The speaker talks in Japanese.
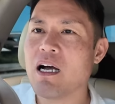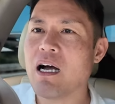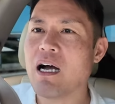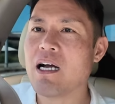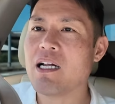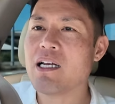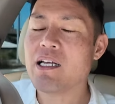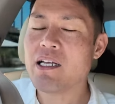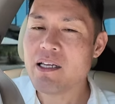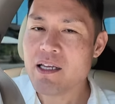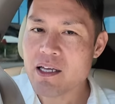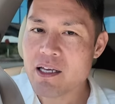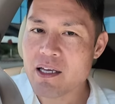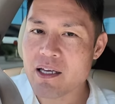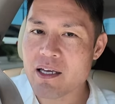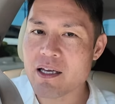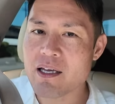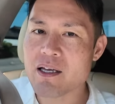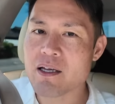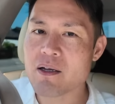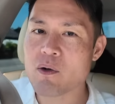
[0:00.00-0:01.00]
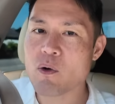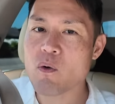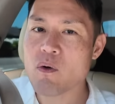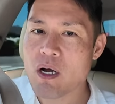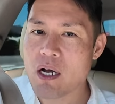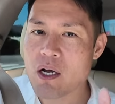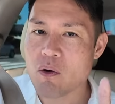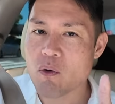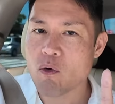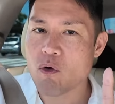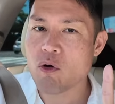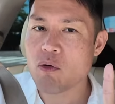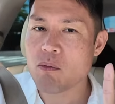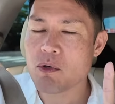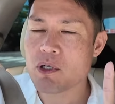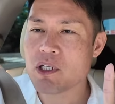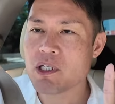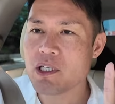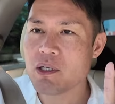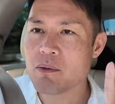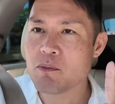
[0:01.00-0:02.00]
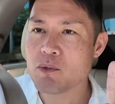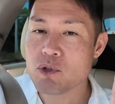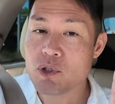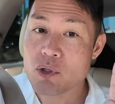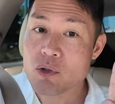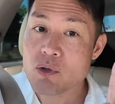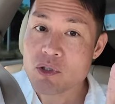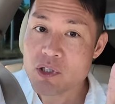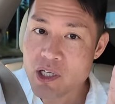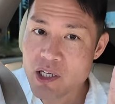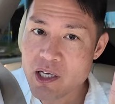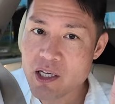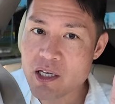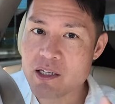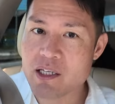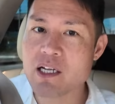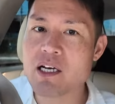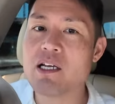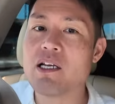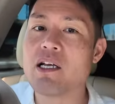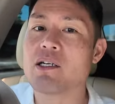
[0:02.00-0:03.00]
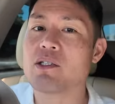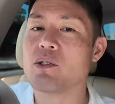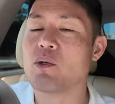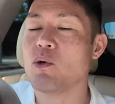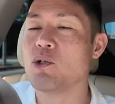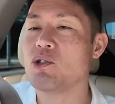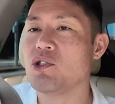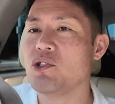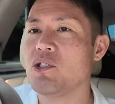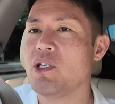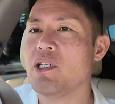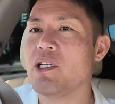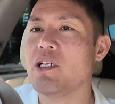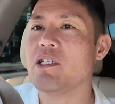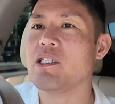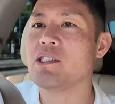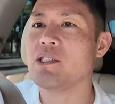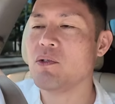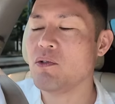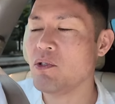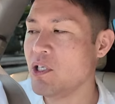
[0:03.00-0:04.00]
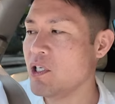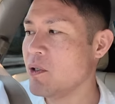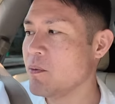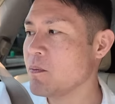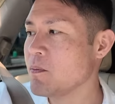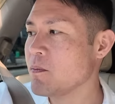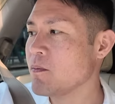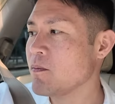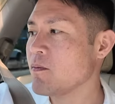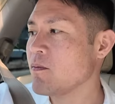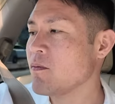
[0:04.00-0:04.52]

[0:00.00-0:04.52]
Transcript: あれでご飯大盛り無料で750円なんですよね。